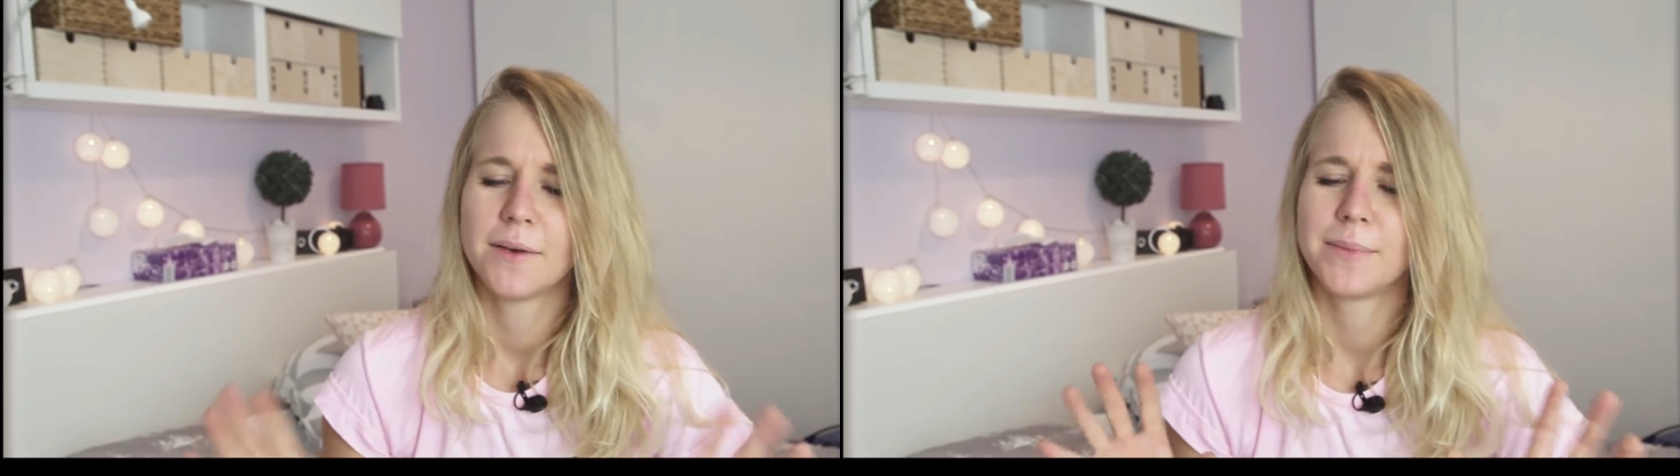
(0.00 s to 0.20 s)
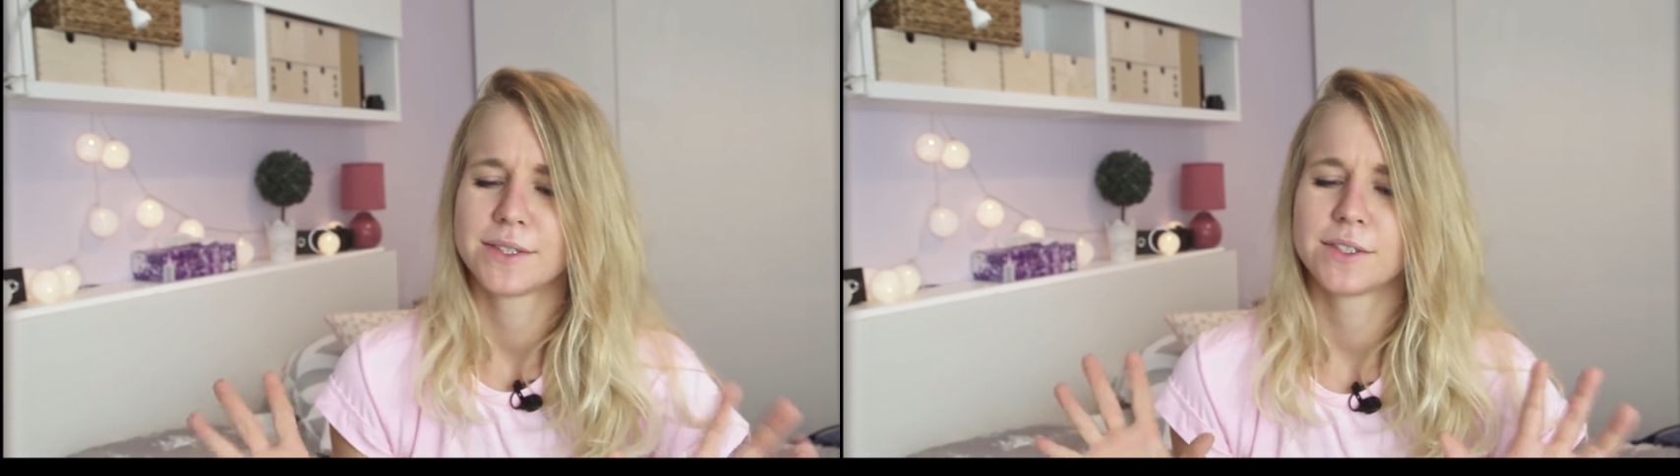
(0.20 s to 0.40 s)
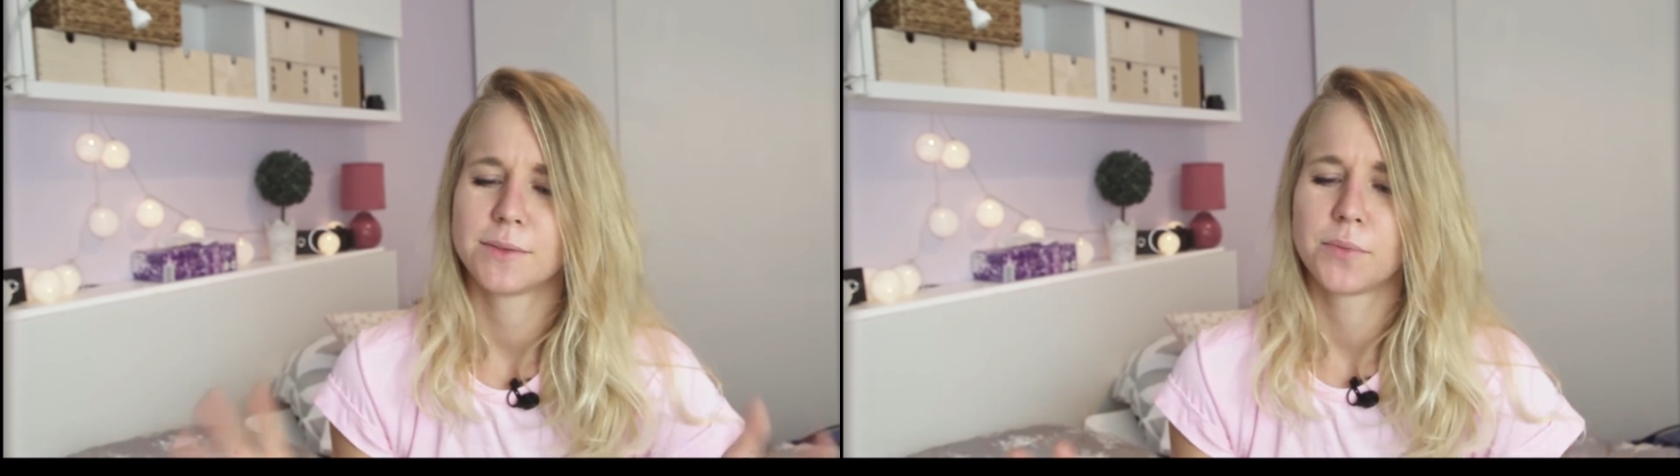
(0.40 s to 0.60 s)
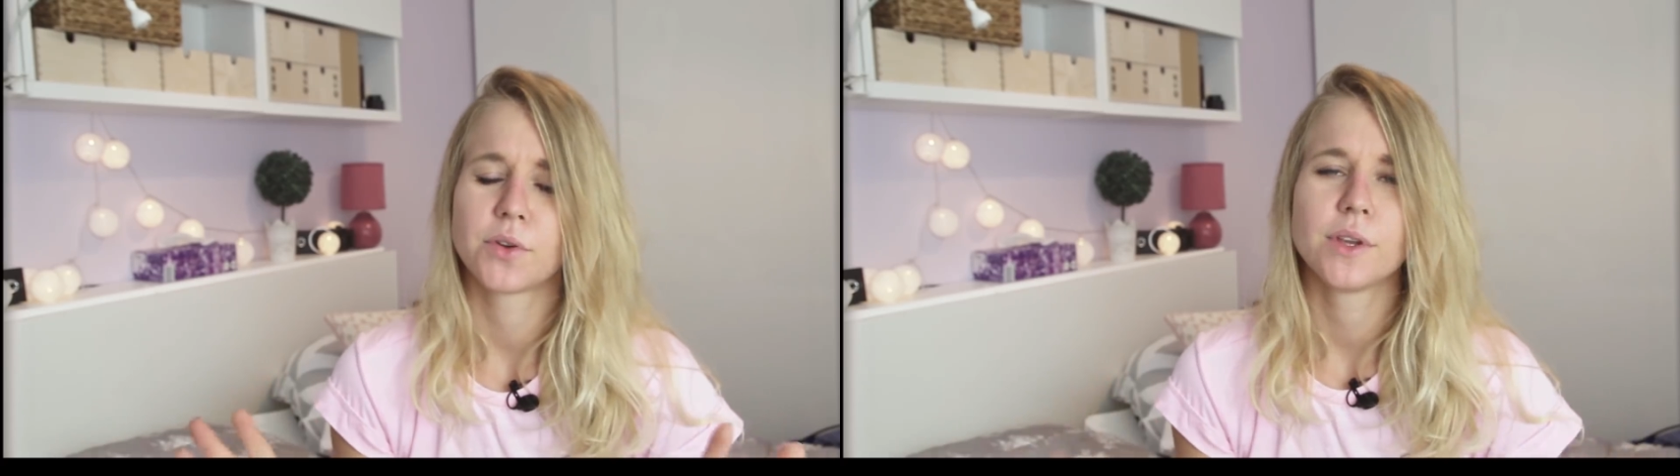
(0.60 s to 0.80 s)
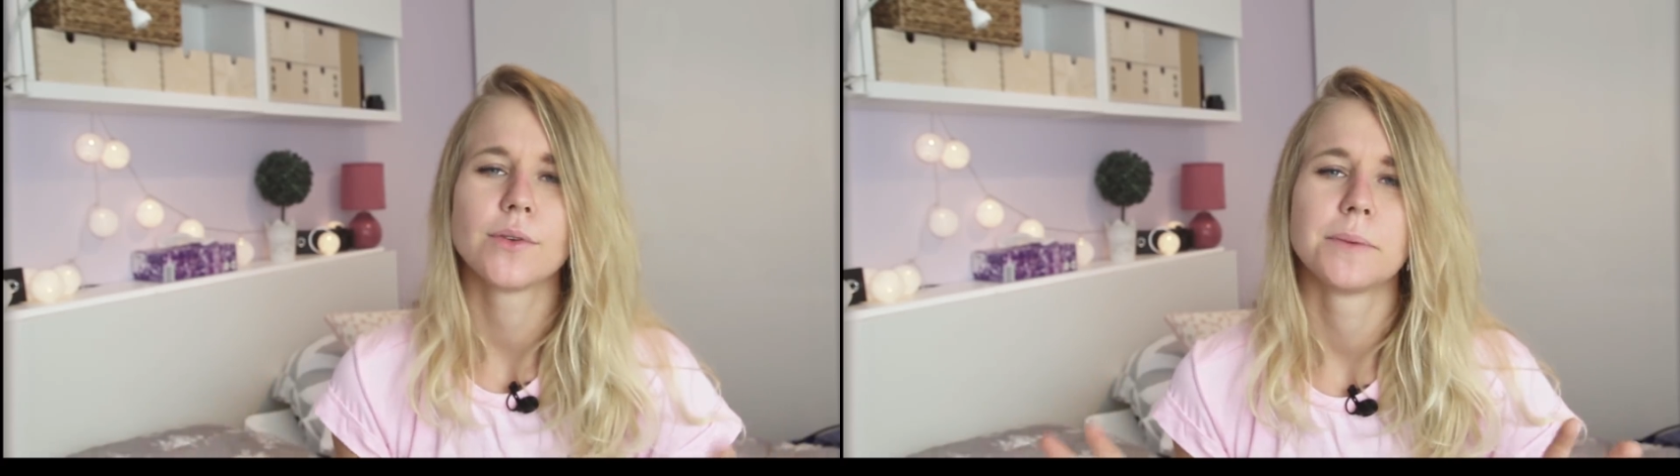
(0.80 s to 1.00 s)
bardzo się
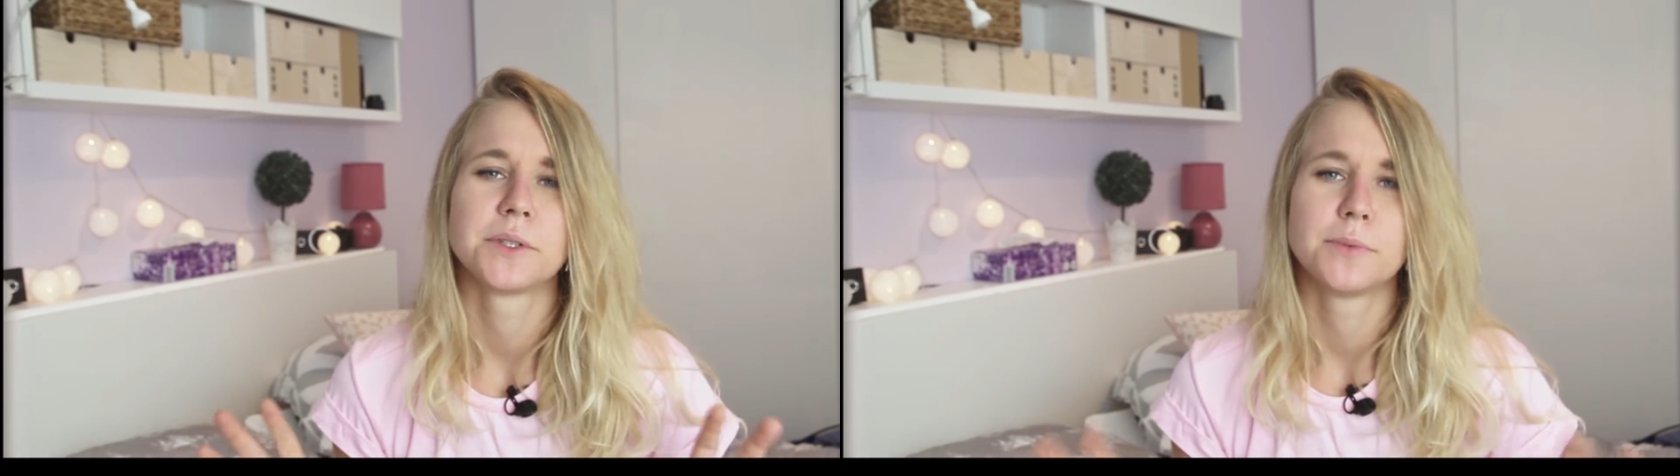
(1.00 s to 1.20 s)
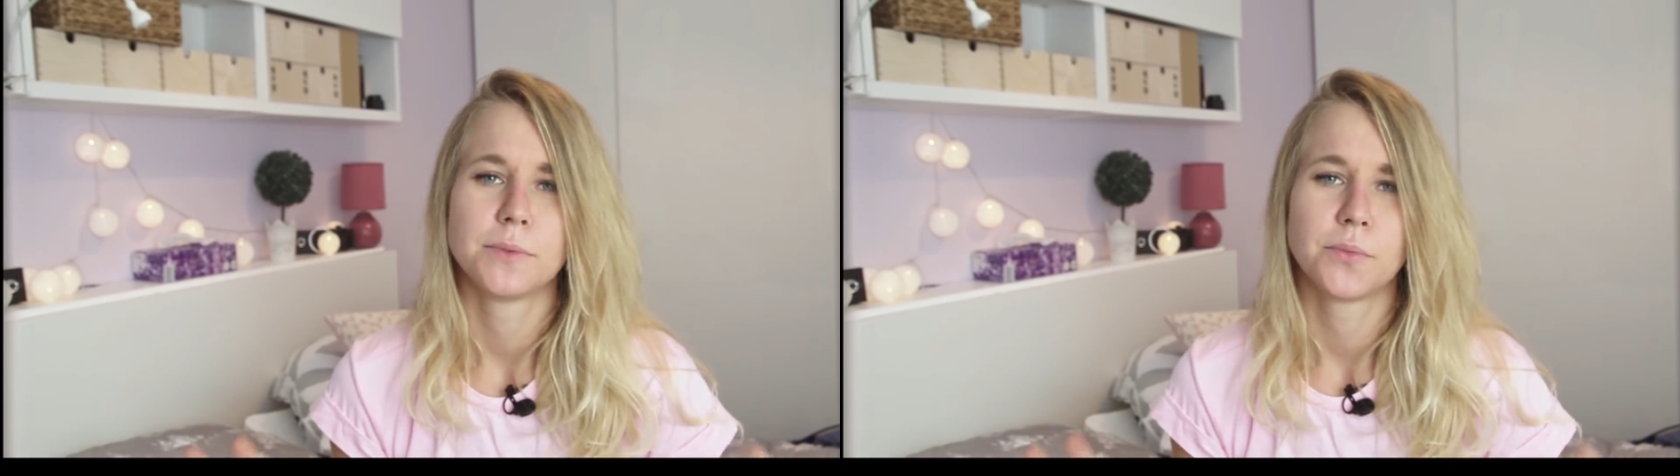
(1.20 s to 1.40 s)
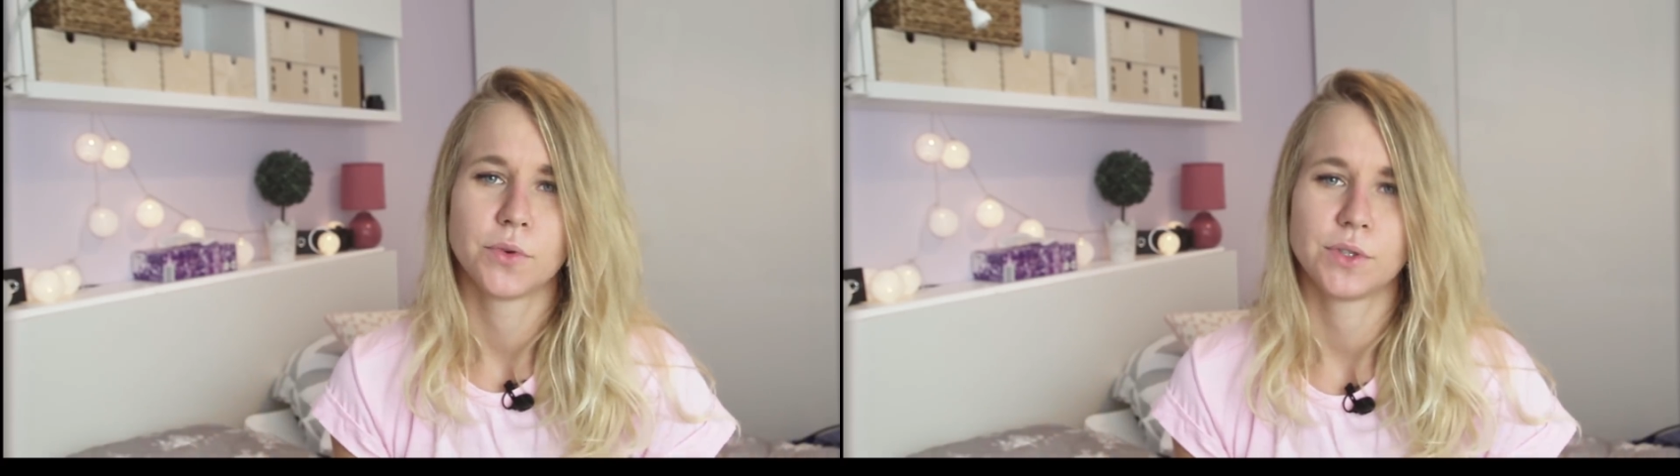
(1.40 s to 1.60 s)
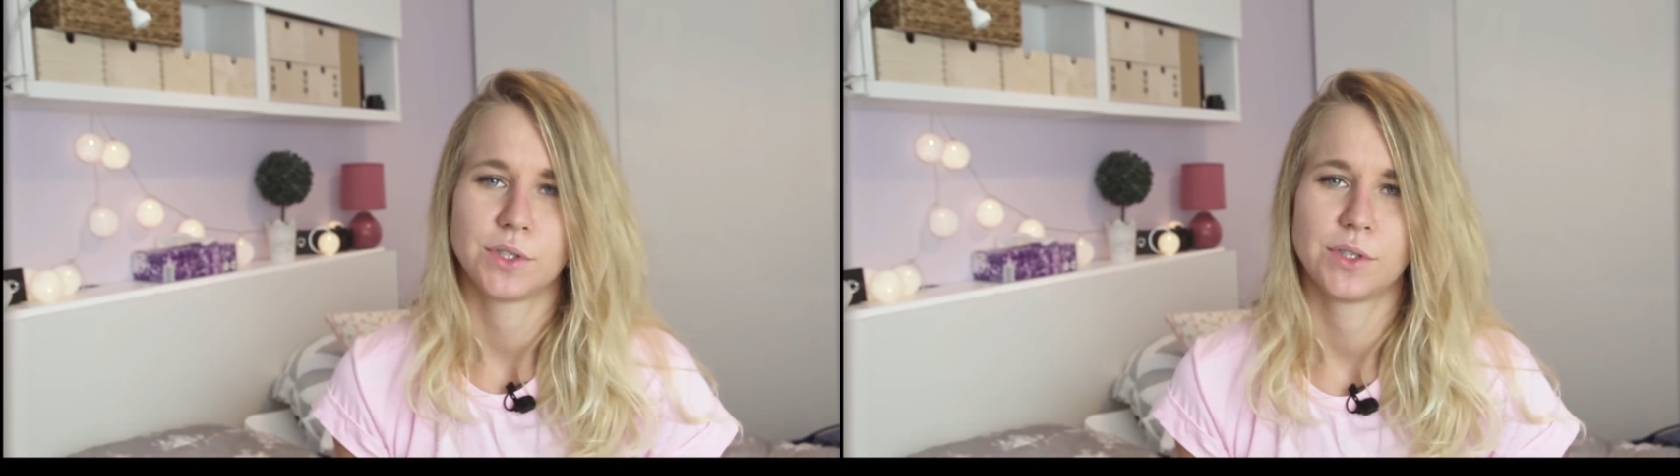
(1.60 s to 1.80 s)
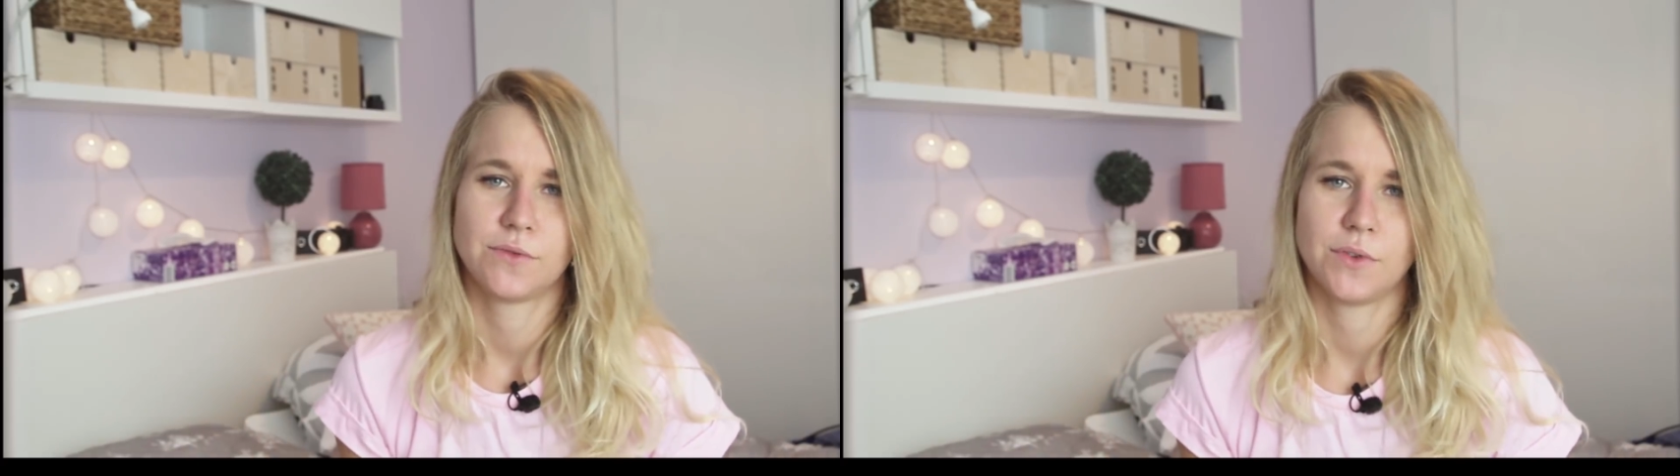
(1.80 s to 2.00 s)
broniłam, żeby
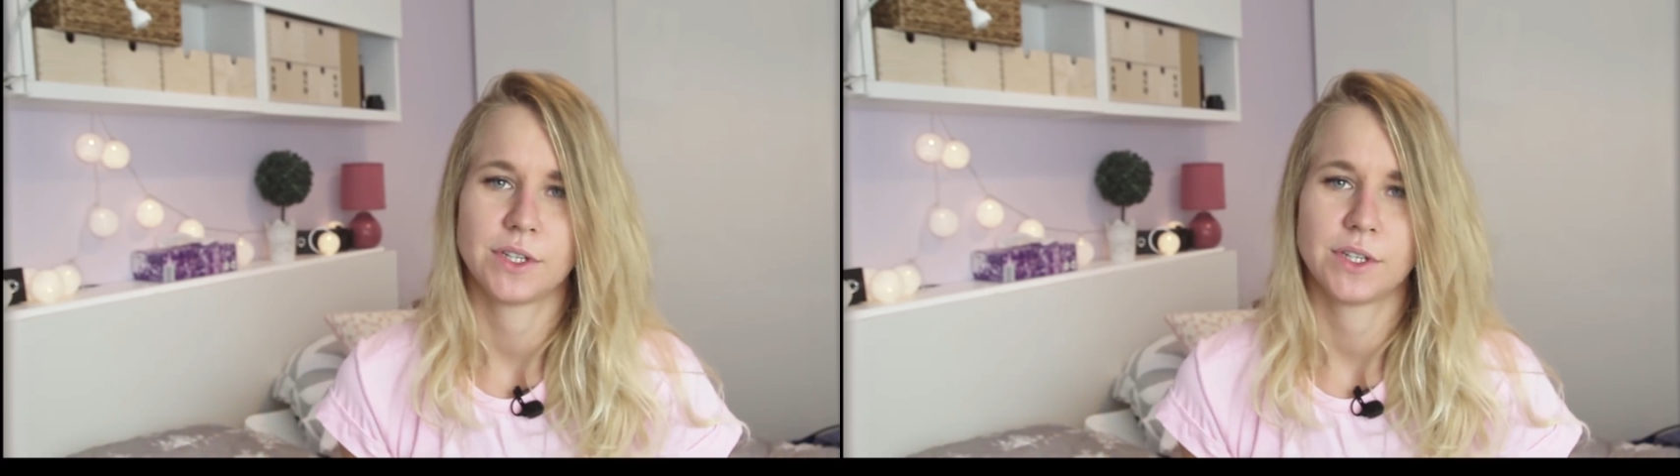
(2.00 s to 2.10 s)
pójść